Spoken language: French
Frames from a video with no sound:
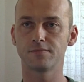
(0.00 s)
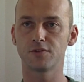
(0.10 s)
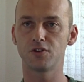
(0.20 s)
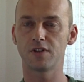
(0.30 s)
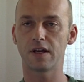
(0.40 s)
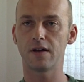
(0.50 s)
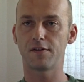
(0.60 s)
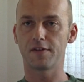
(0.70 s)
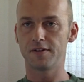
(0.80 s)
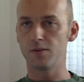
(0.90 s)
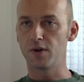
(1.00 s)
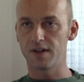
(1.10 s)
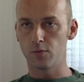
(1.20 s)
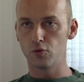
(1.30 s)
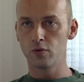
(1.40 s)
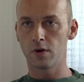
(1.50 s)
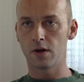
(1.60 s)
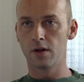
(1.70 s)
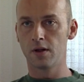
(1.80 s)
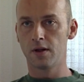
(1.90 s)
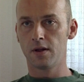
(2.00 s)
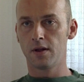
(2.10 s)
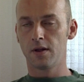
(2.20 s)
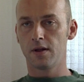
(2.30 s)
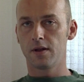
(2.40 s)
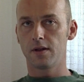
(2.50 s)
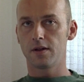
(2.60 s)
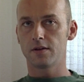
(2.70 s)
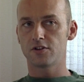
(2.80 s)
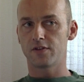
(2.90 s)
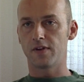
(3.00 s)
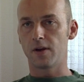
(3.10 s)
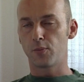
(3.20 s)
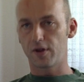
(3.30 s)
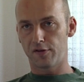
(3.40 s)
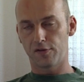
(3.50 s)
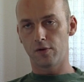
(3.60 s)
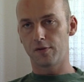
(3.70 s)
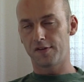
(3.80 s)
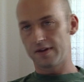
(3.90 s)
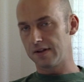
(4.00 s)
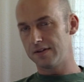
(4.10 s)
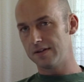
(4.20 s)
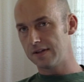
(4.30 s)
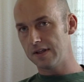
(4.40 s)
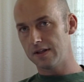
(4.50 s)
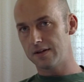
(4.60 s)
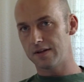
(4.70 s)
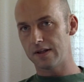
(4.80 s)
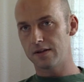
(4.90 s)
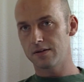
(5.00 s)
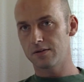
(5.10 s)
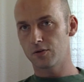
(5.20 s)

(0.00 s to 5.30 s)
je dirais, un sentiment d'amour et j'avais l'impression que cette entité euh,